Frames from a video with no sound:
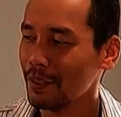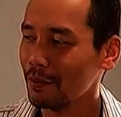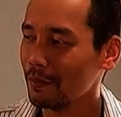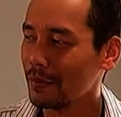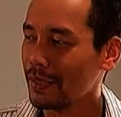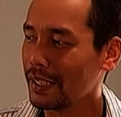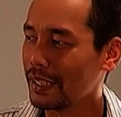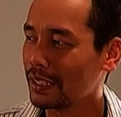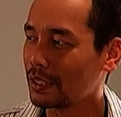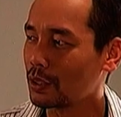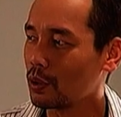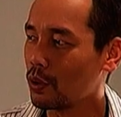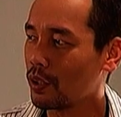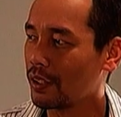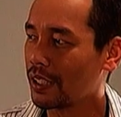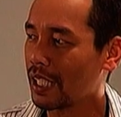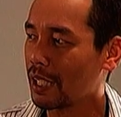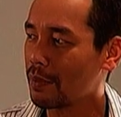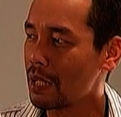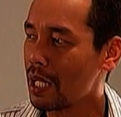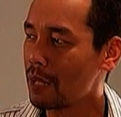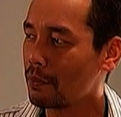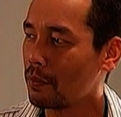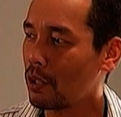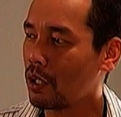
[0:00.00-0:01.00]
มีตัวไหน
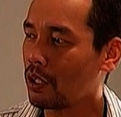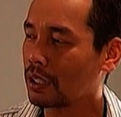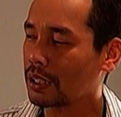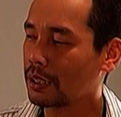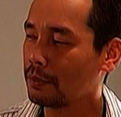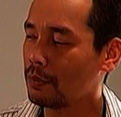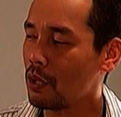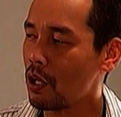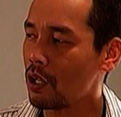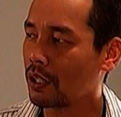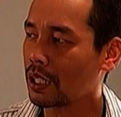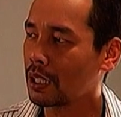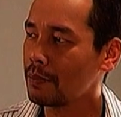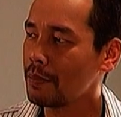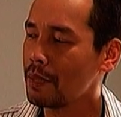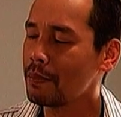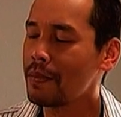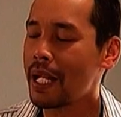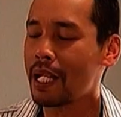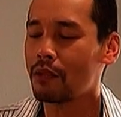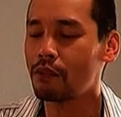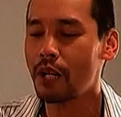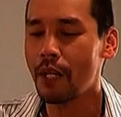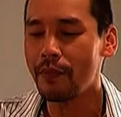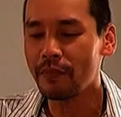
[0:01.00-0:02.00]
บ้างพอจะบอกได้ไหมแหม
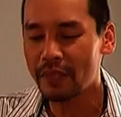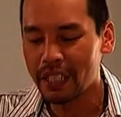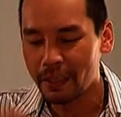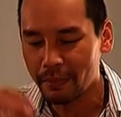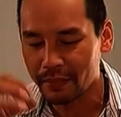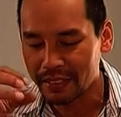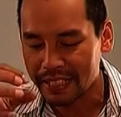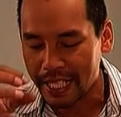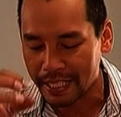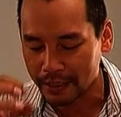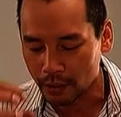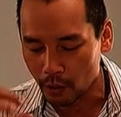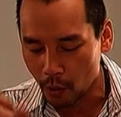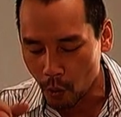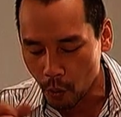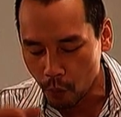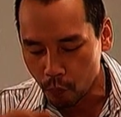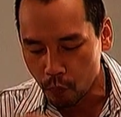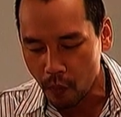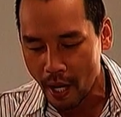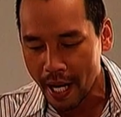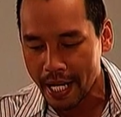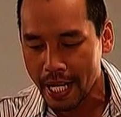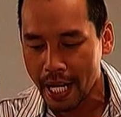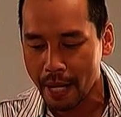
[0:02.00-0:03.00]
ความจริงอยากจะอุบ
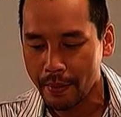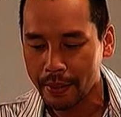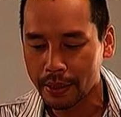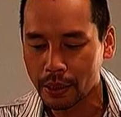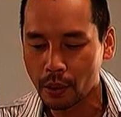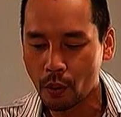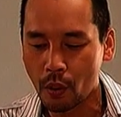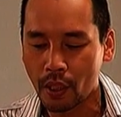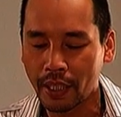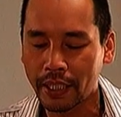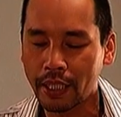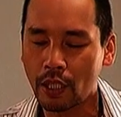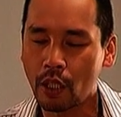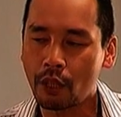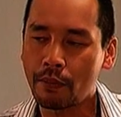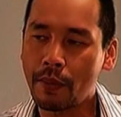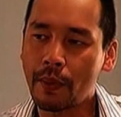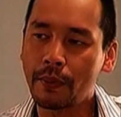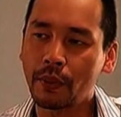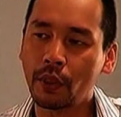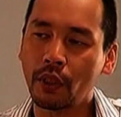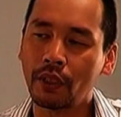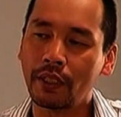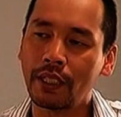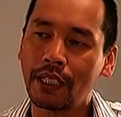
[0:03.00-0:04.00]
ไว้ให้ไปดูกันในโรงภาพ
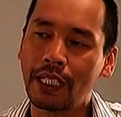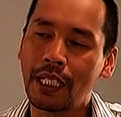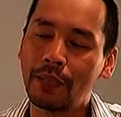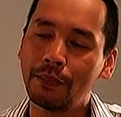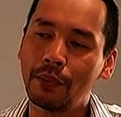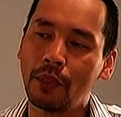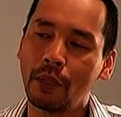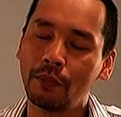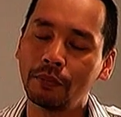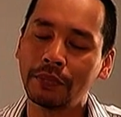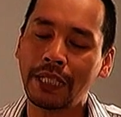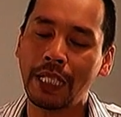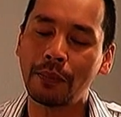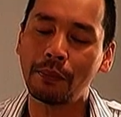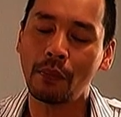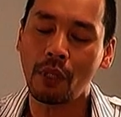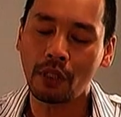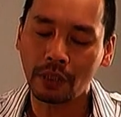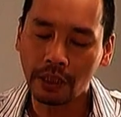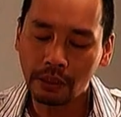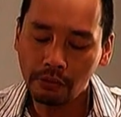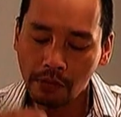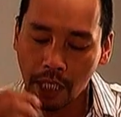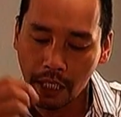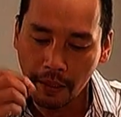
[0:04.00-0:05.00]
ยนตร์นะครับ ผมแต่บอก
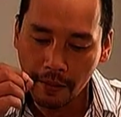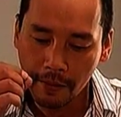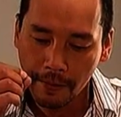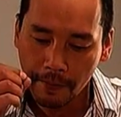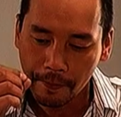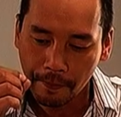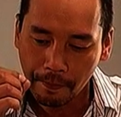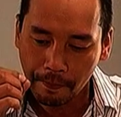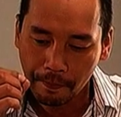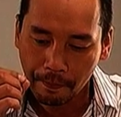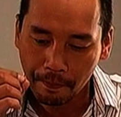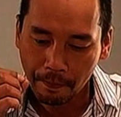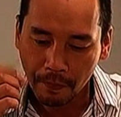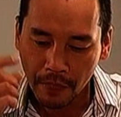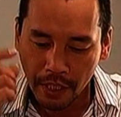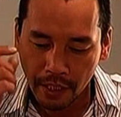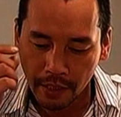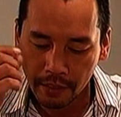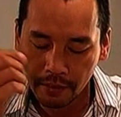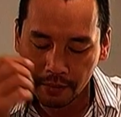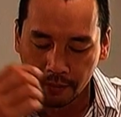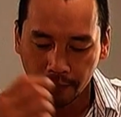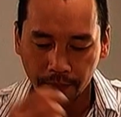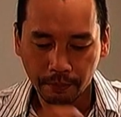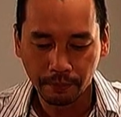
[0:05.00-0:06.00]
ให้ว่าหนึ่ง
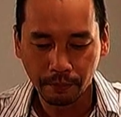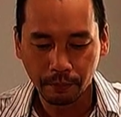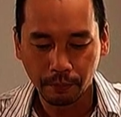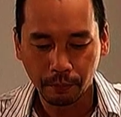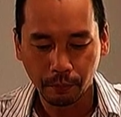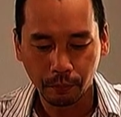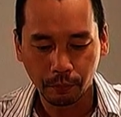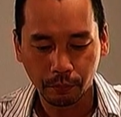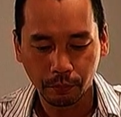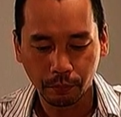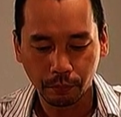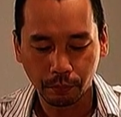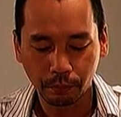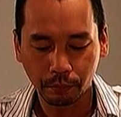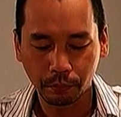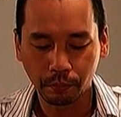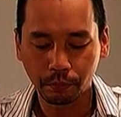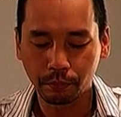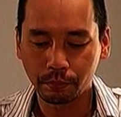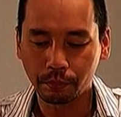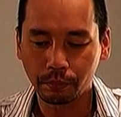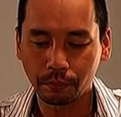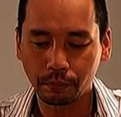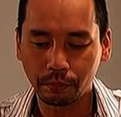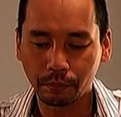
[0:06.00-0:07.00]

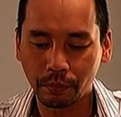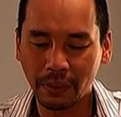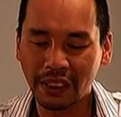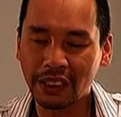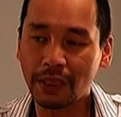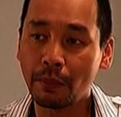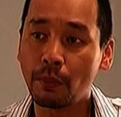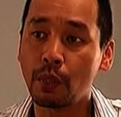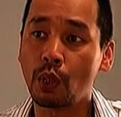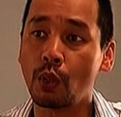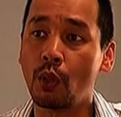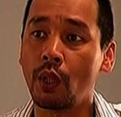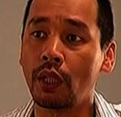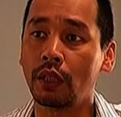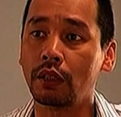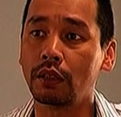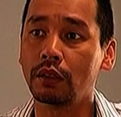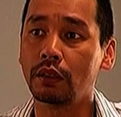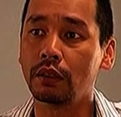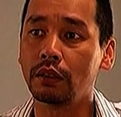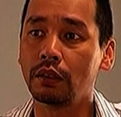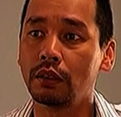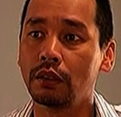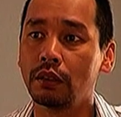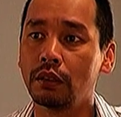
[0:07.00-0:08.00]
เป็นตำรวจ
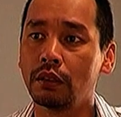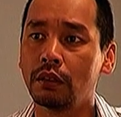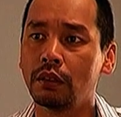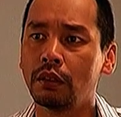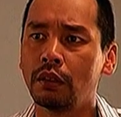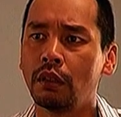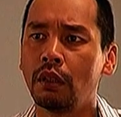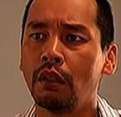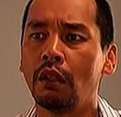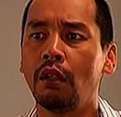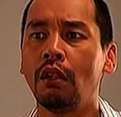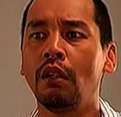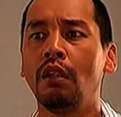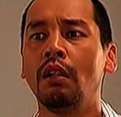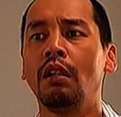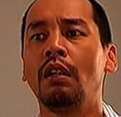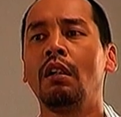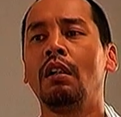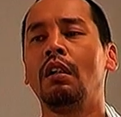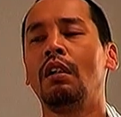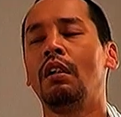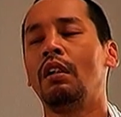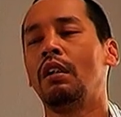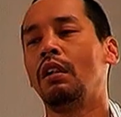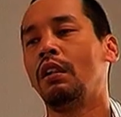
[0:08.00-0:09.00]
โอ้
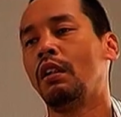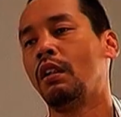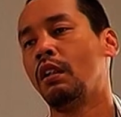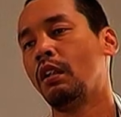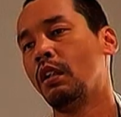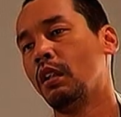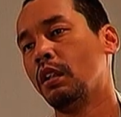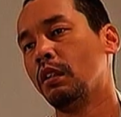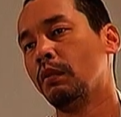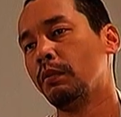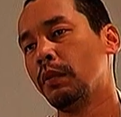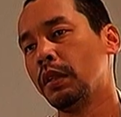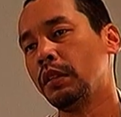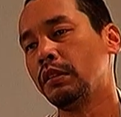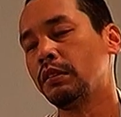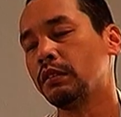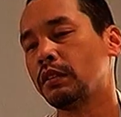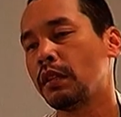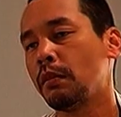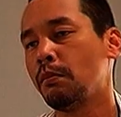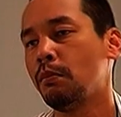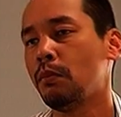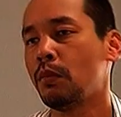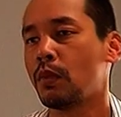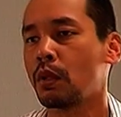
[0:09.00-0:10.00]
เป็น
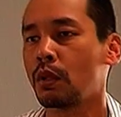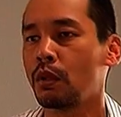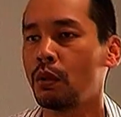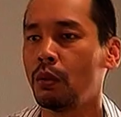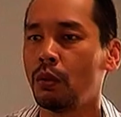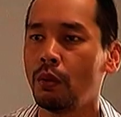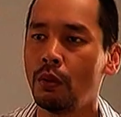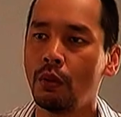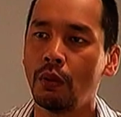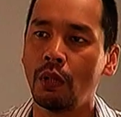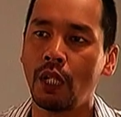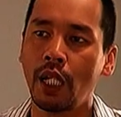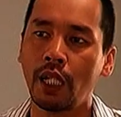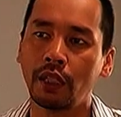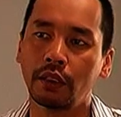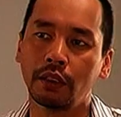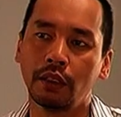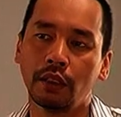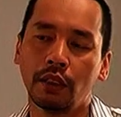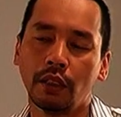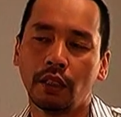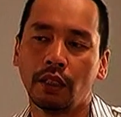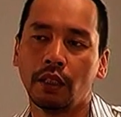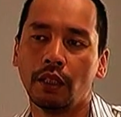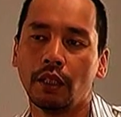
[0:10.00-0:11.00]
ตำรวจ
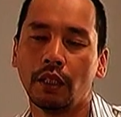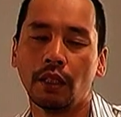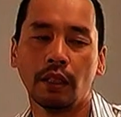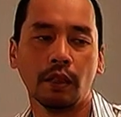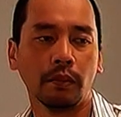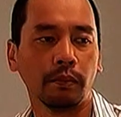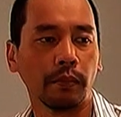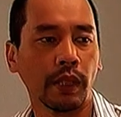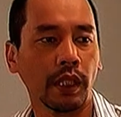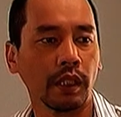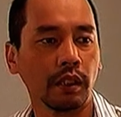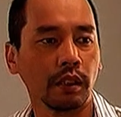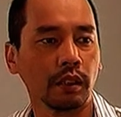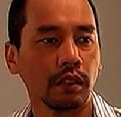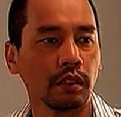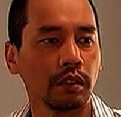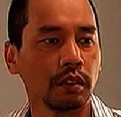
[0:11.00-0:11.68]
เป็น